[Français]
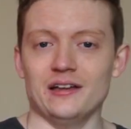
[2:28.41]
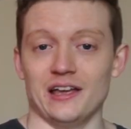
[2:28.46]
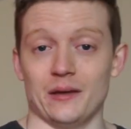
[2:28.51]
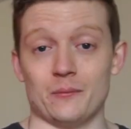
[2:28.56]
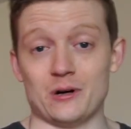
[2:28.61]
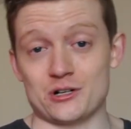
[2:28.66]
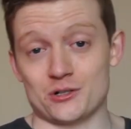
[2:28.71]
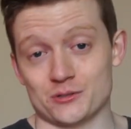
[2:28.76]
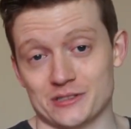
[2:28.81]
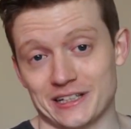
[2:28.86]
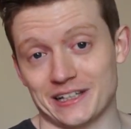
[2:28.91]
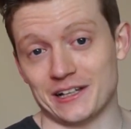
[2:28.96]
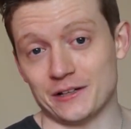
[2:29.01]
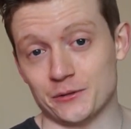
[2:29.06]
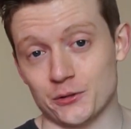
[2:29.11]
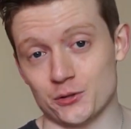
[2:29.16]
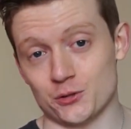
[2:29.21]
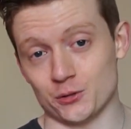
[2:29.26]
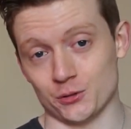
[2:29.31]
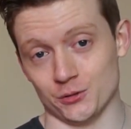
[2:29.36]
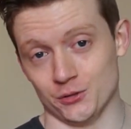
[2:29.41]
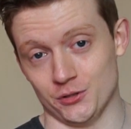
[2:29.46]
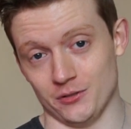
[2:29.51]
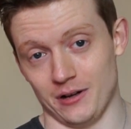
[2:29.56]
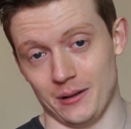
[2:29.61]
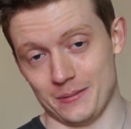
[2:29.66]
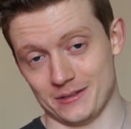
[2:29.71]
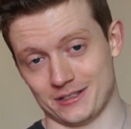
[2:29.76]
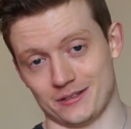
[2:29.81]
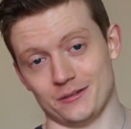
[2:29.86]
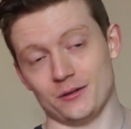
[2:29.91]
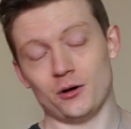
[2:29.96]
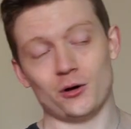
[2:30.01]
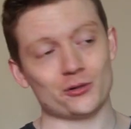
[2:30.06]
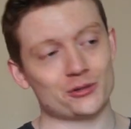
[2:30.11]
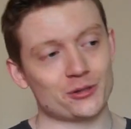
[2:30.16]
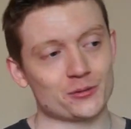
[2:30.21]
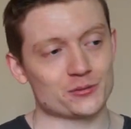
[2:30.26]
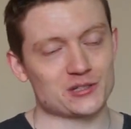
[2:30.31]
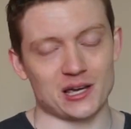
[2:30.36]
Et moi j'en sais quelque chose, tu vois, parce que
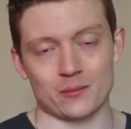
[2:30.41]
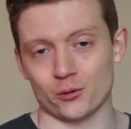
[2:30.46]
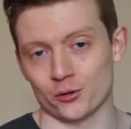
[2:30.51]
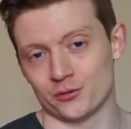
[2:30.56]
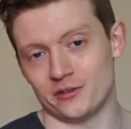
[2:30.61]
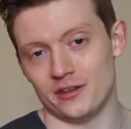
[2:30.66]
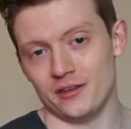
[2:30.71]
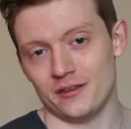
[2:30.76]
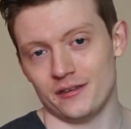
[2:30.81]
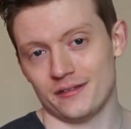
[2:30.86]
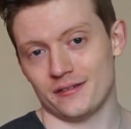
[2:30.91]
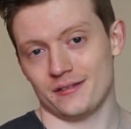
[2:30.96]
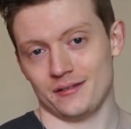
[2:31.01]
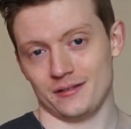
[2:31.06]
en tant qu'abruti,